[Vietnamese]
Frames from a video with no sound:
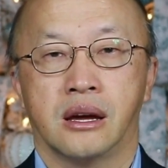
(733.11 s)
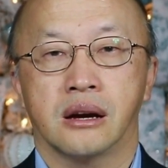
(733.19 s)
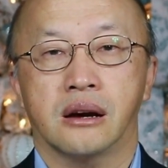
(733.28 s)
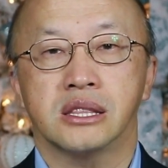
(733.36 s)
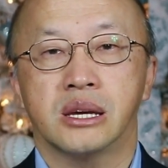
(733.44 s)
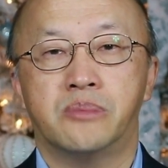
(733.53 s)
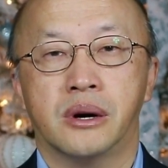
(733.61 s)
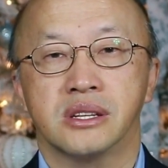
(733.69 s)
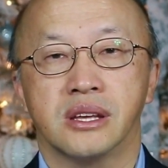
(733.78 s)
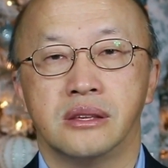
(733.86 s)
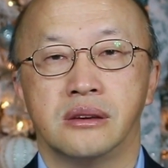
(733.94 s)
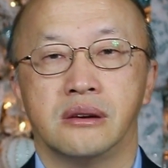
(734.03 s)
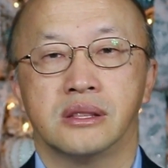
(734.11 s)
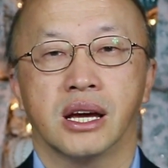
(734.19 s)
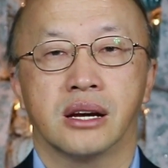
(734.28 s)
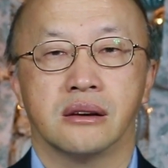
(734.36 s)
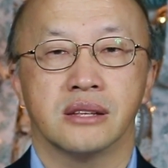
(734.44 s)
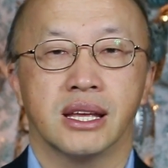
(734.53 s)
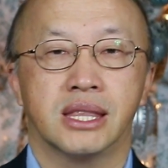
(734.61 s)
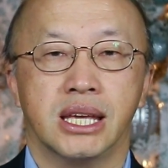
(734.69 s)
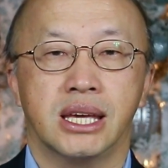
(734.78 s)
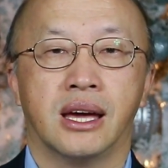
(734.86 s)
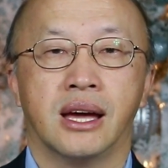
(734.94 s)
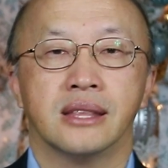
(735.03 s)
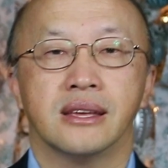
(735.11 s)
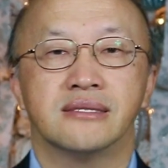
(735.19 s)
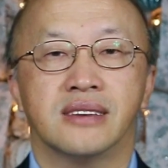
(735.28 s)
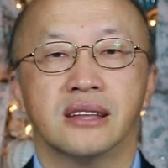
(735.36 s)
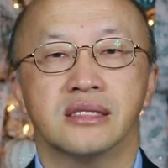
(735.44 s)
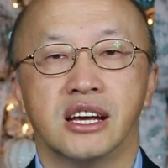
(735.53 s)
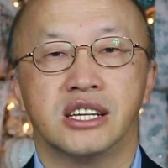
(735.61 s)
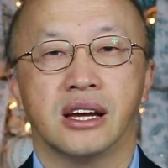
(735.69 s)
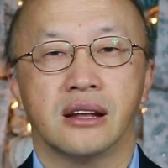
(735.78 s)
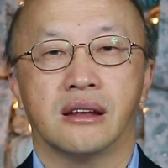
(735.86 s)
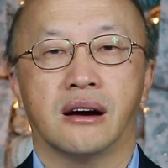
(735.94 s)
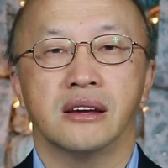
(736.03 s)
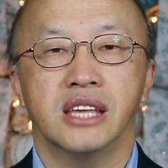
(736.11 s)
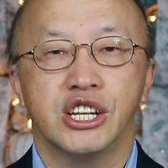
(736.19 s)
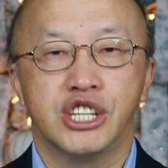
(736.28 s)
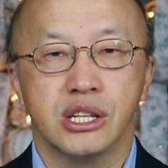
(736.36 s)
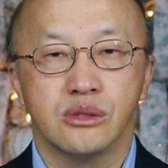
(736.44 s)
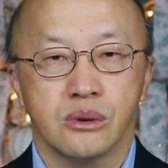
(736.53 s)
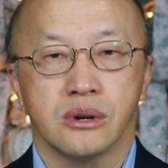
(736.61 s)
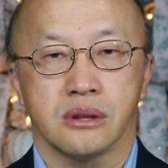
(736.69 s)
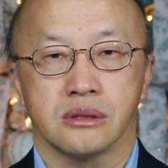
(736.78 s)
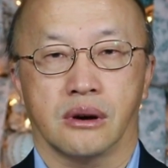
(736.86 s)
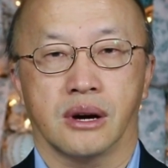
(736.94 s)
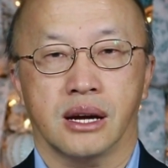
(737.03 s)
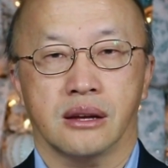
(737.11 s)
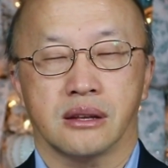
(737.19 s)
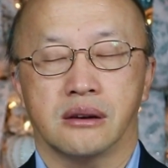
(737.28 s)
có thể phong tế dư tế cứ tế ti tế thanh tế dư lỡ yên chỉ tôi có tòa hát